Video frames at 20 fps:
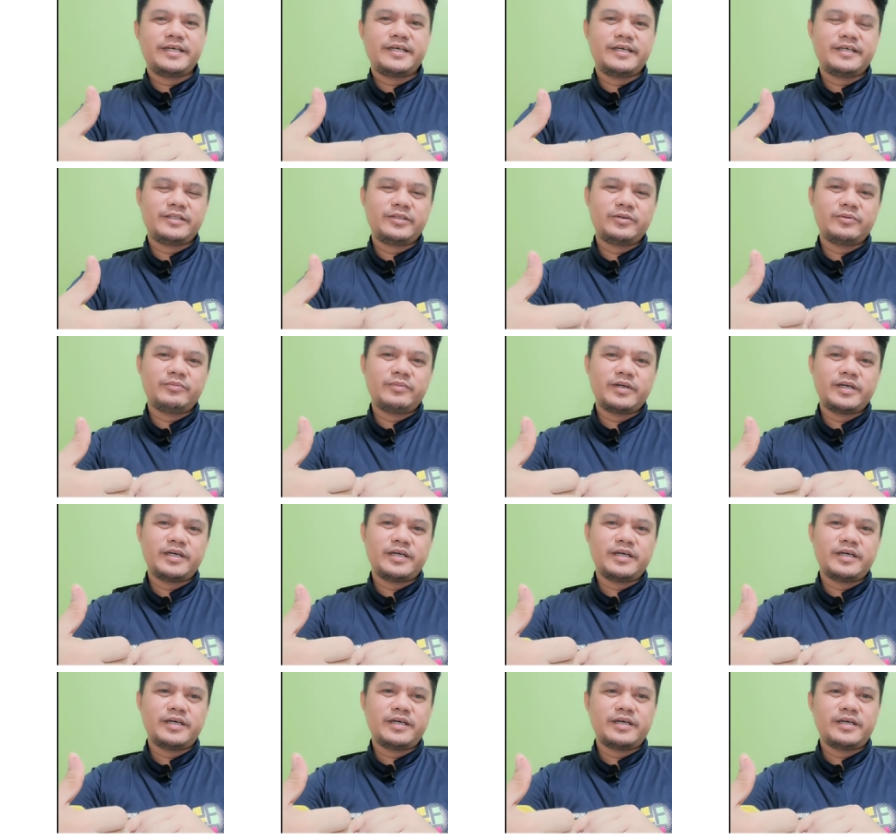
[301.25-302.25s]
atong
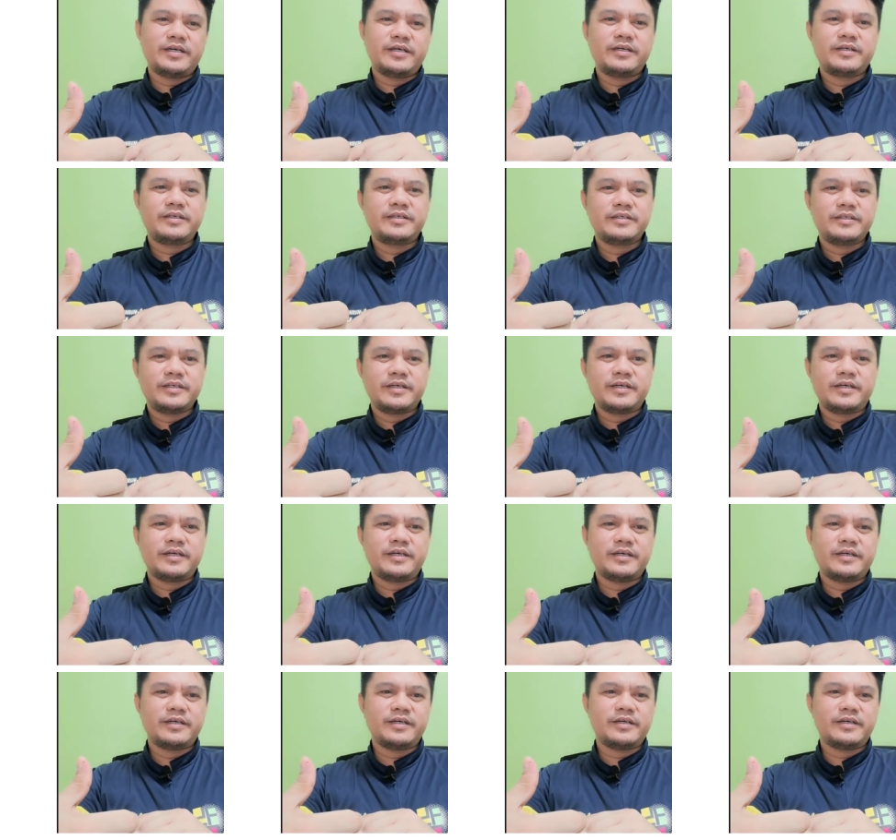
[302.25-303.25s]
mga
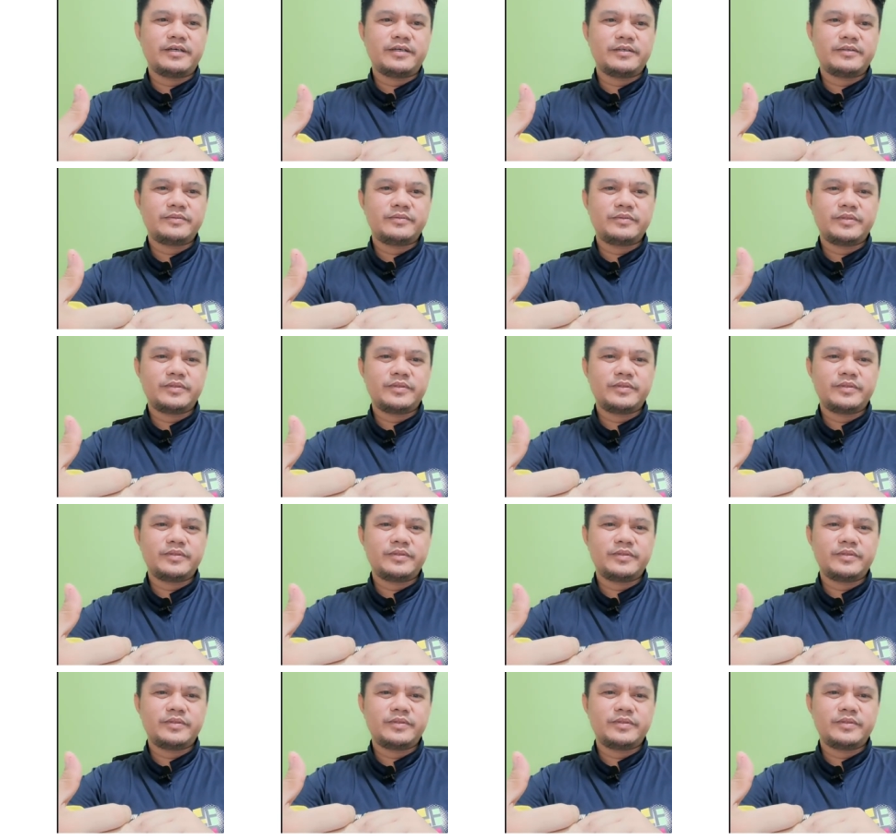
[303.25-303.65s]
uh,